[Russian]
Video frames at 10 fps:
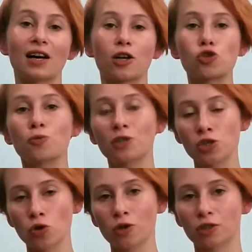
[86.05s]

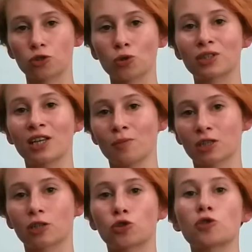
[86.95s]
Разумный срок – это тот
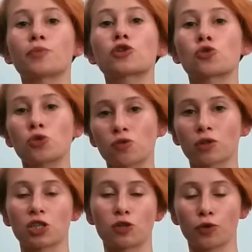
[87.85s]
термин, который
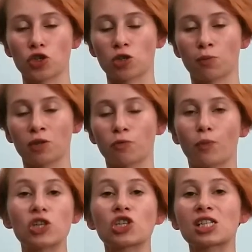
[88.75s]
присутствует на сегодняшний момент
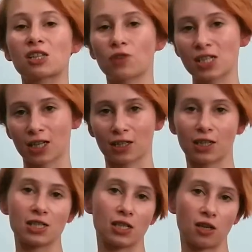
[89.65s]
в большинстве
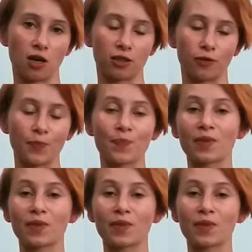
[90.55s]
законодательных актов.